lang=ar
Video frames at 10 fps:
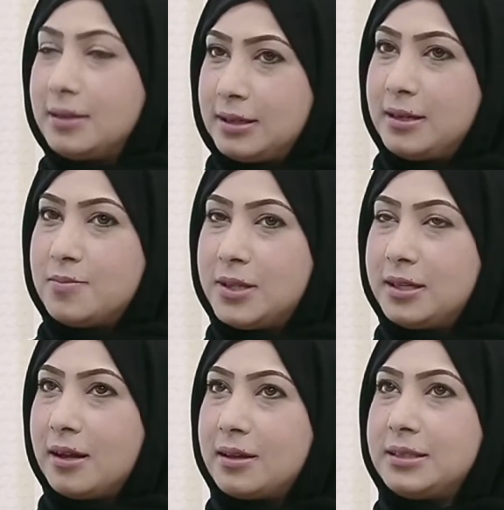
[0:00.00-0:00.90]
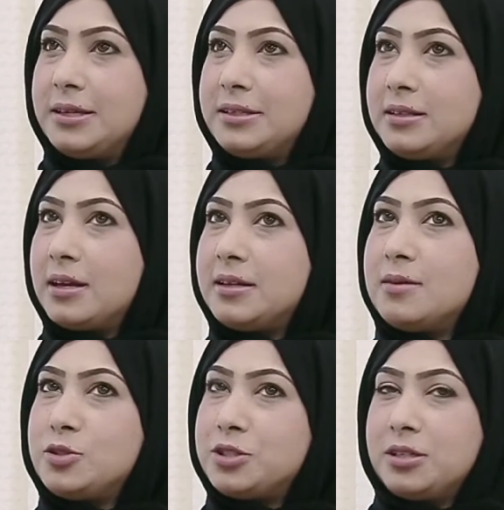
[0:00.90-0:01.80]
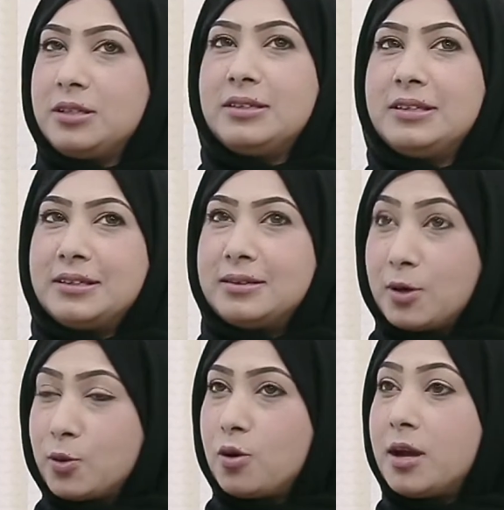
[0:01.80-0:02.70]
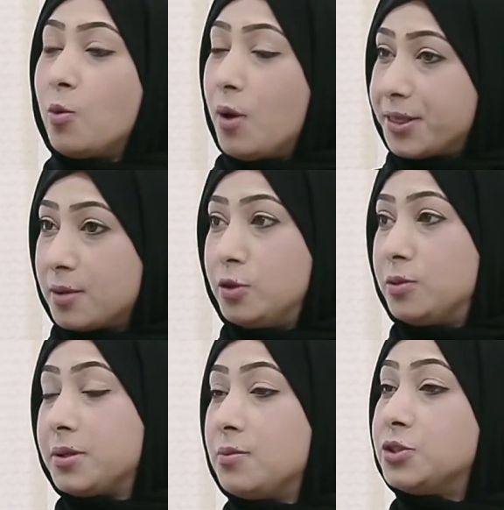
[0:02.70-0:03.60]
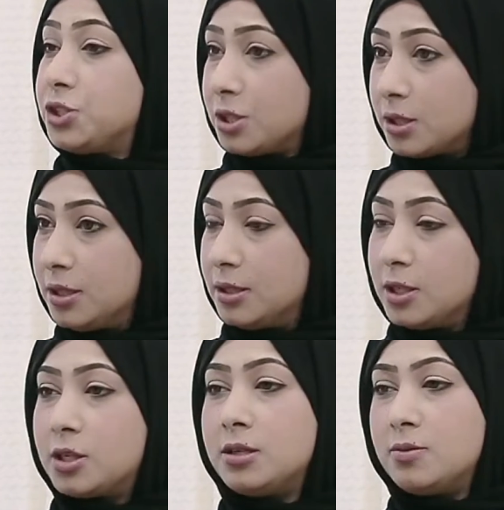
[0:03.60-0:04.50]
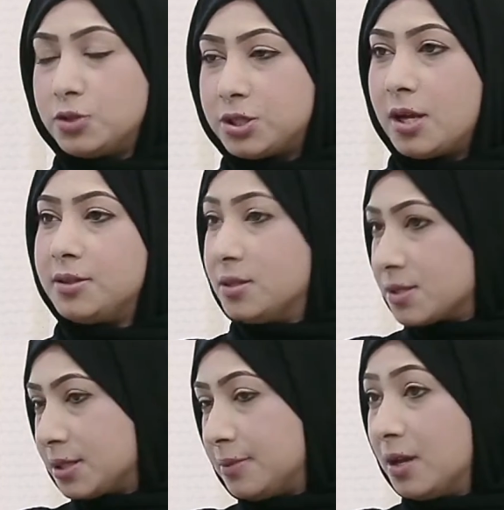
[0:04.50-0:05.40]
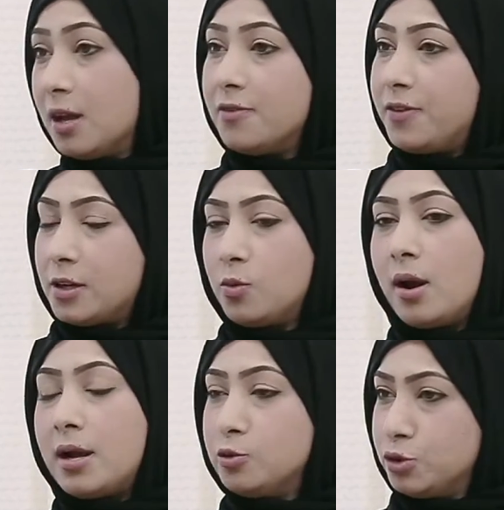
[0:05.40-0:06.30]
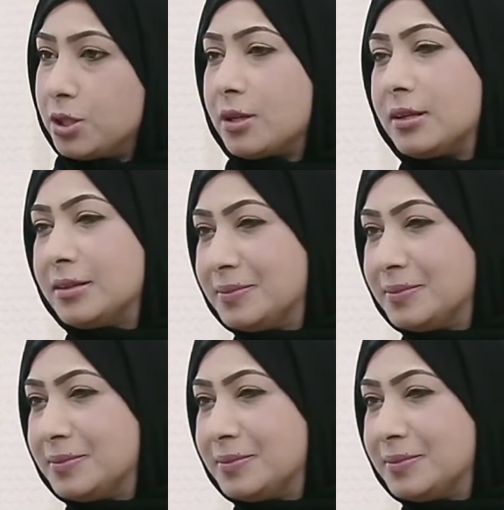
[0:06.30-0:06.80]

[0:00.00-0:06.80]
الحمد لله يعني انا مش اني مغرور انا واثقه من عمري من شغلي لكل نعم. مجتهد نصيب فكل واحد وشغله